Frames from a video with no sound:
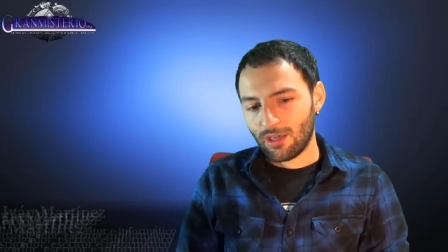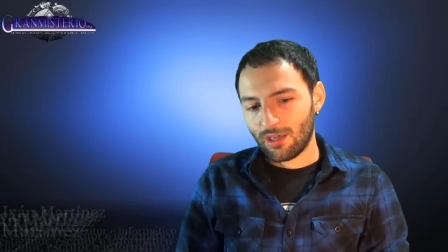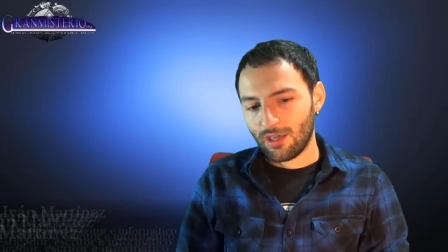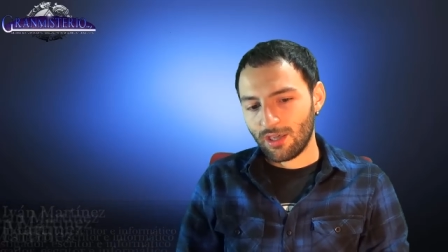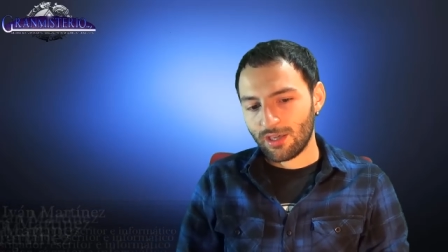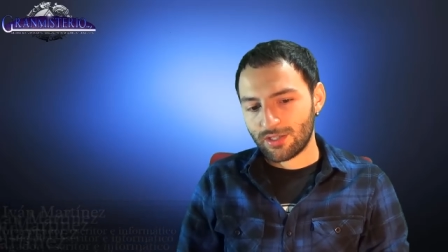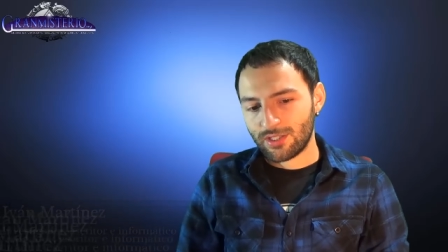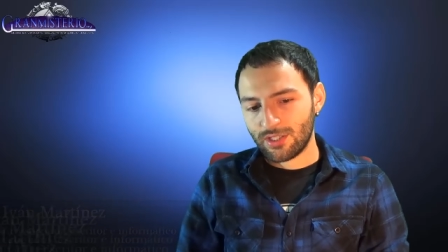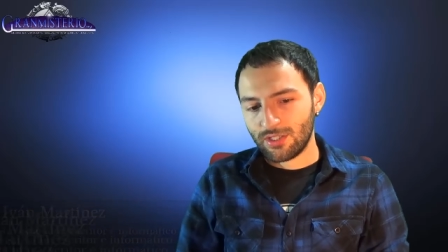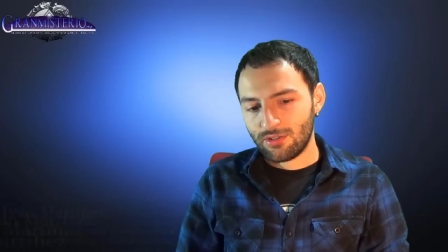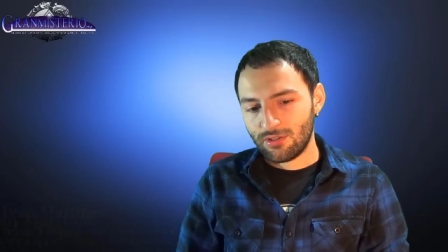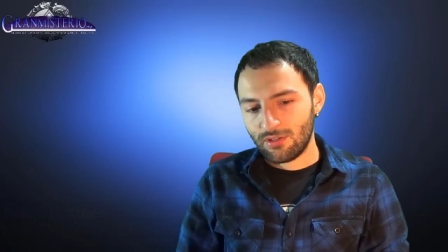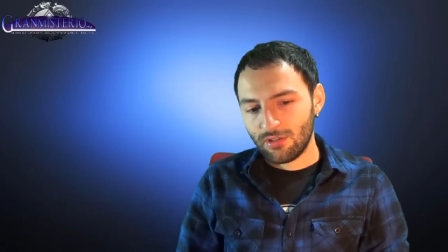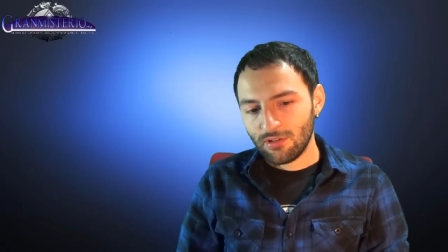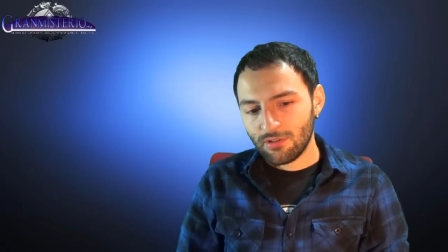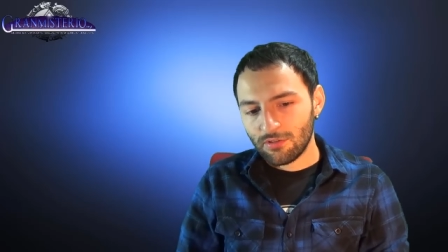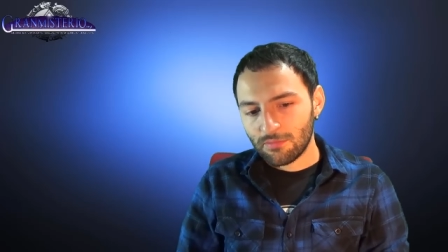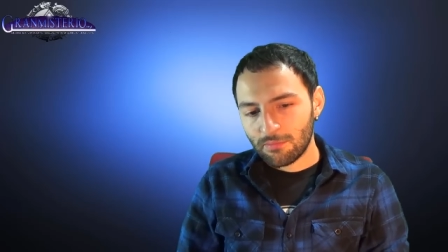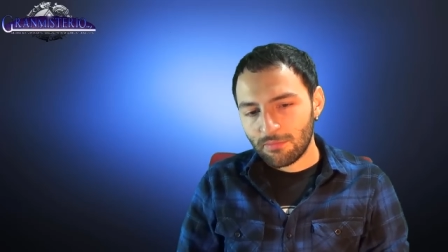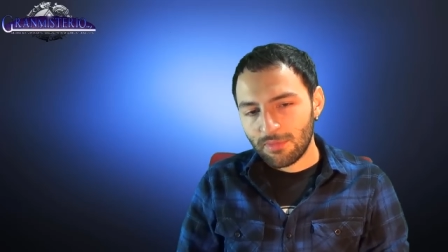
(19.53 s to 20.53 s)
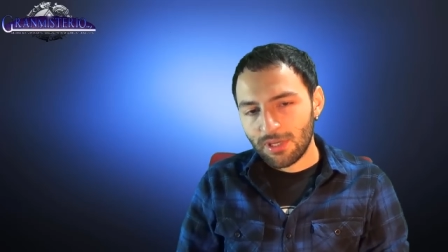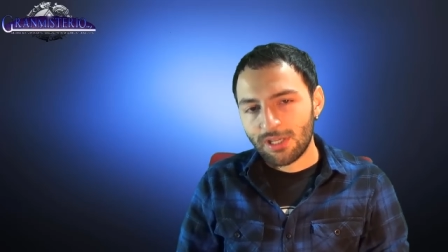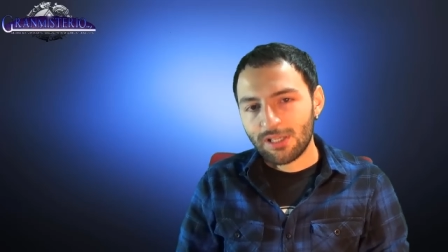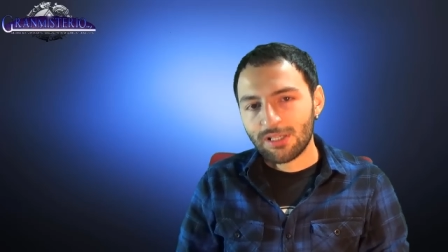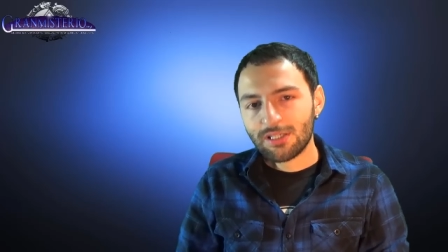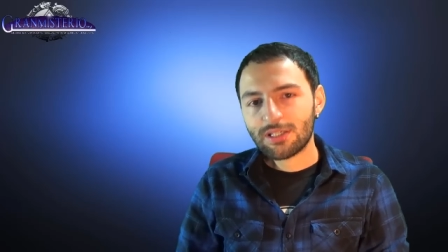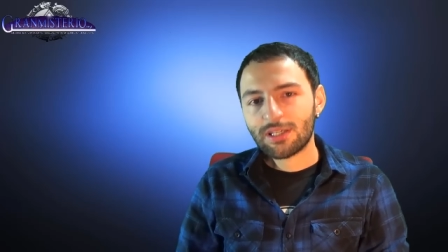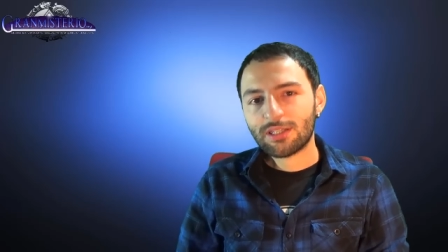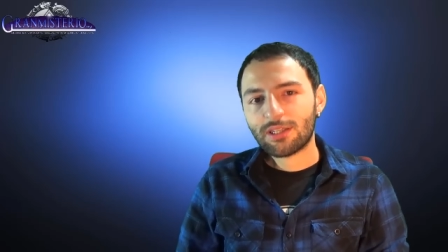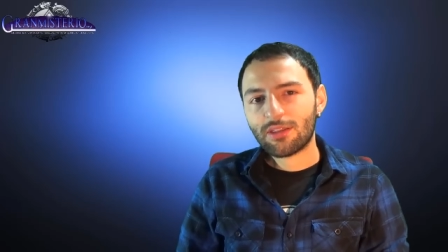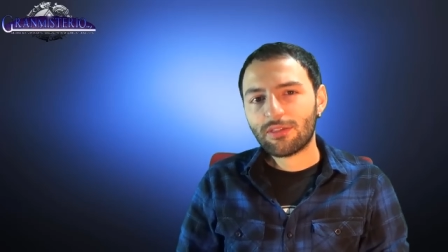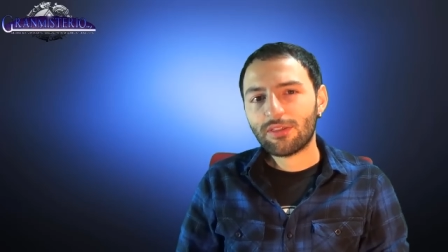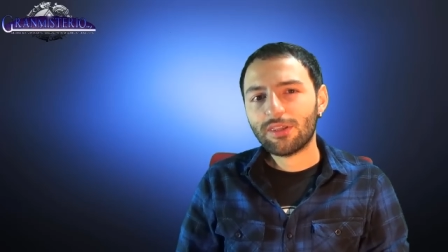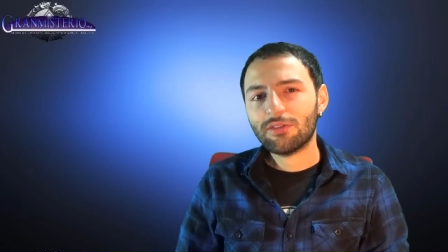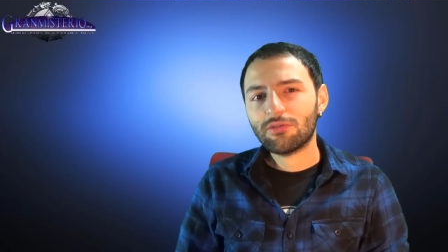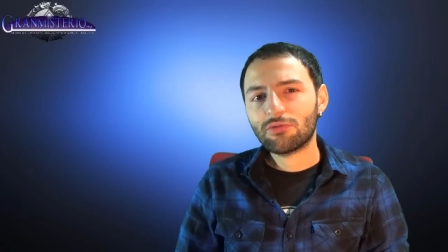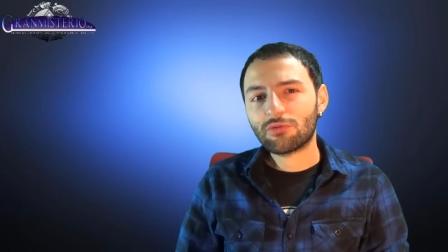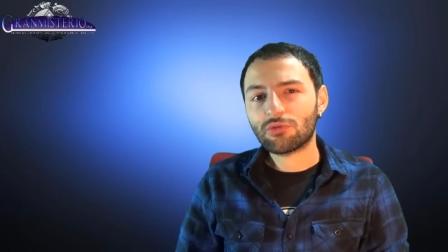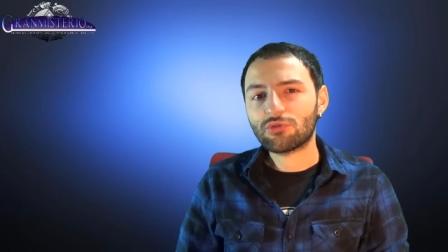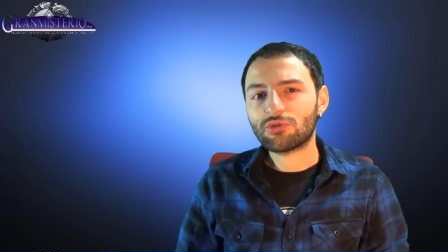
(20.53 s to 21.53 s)
Existió en
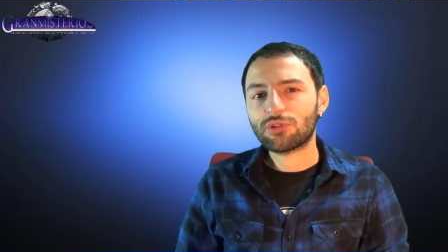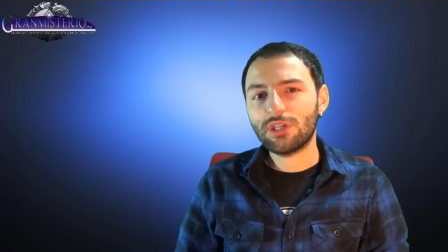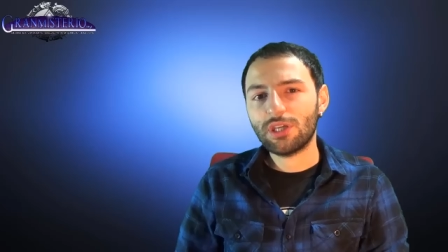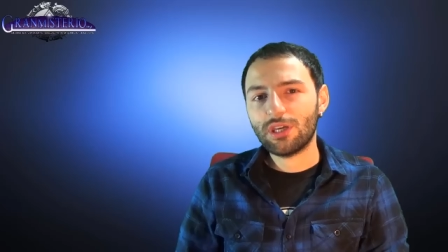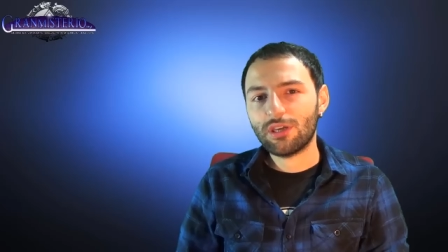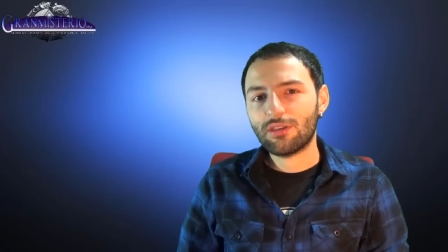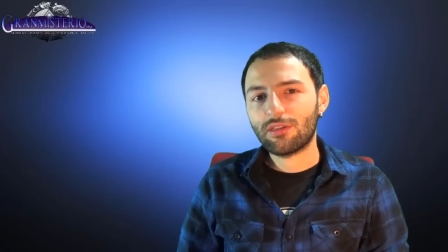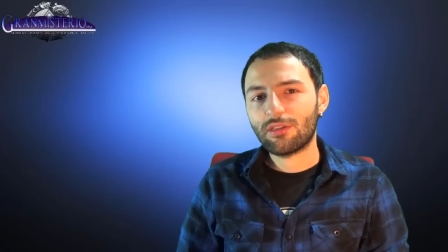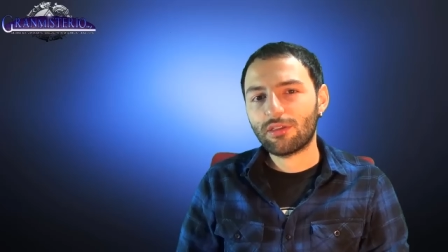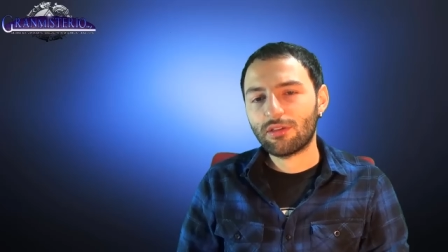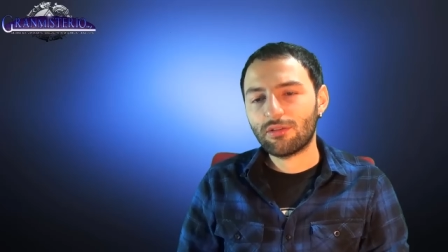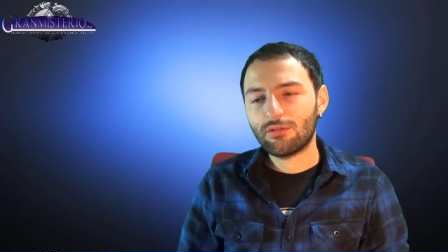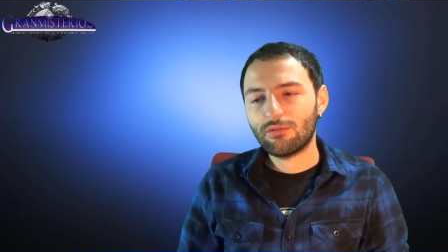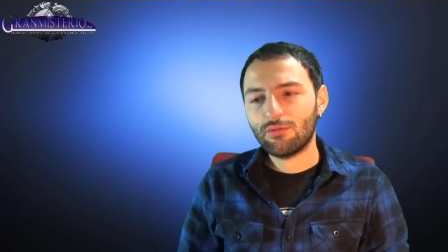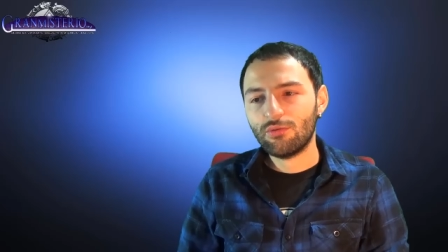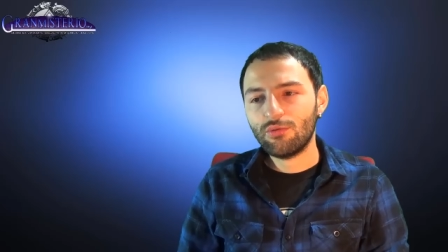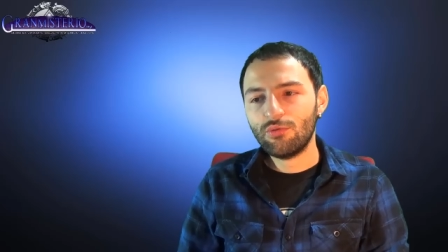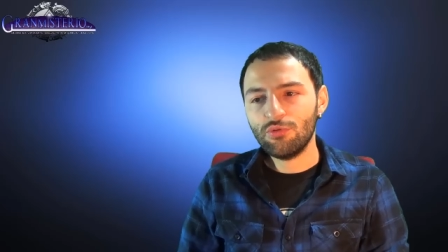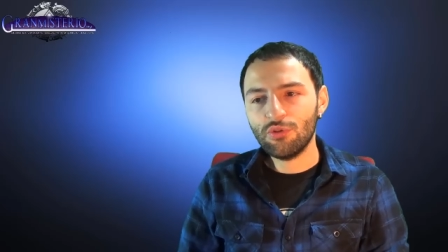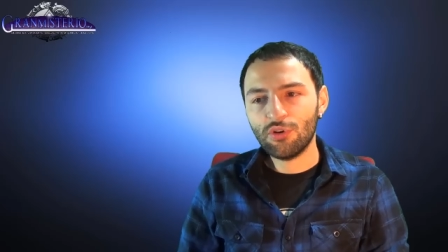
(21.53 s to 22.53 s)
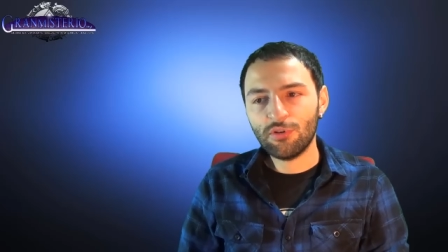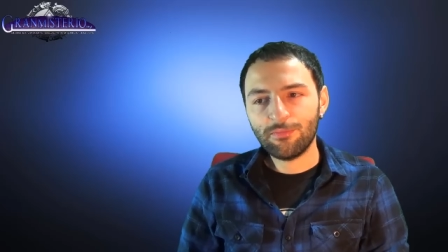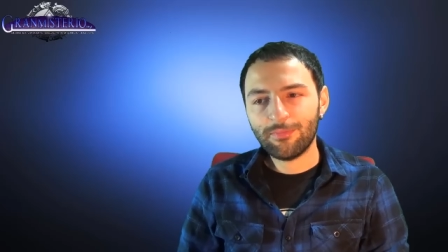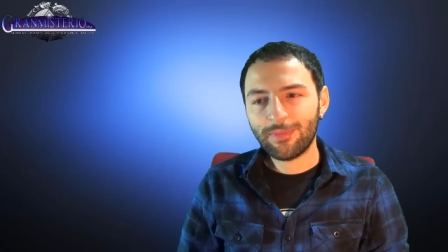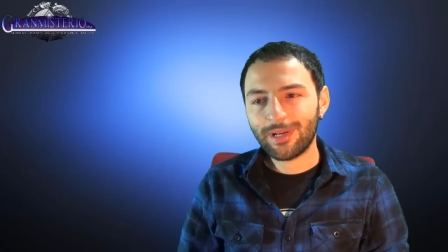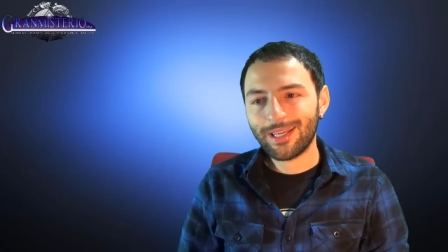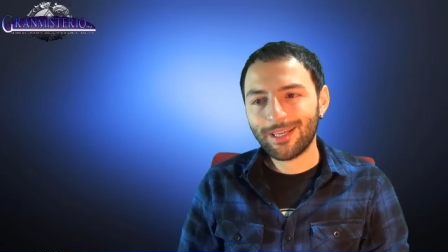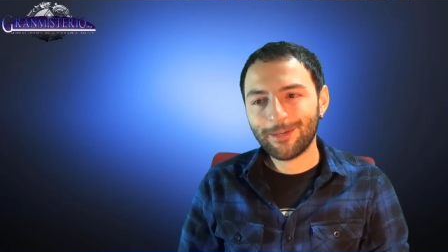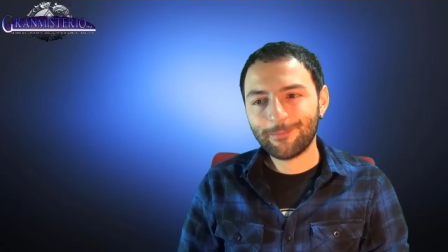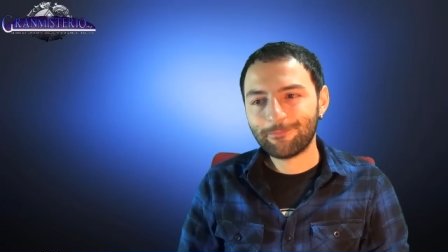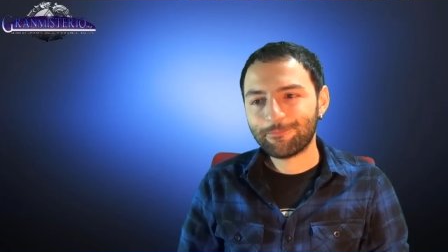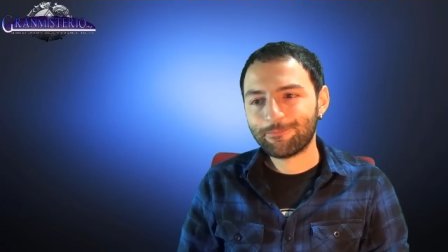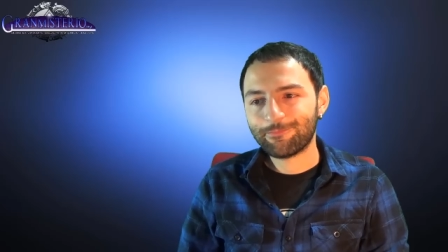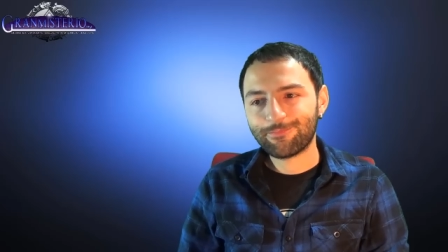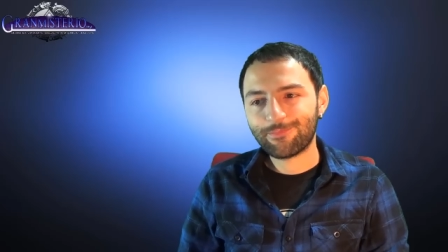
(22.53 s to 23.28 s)
1710 un hombre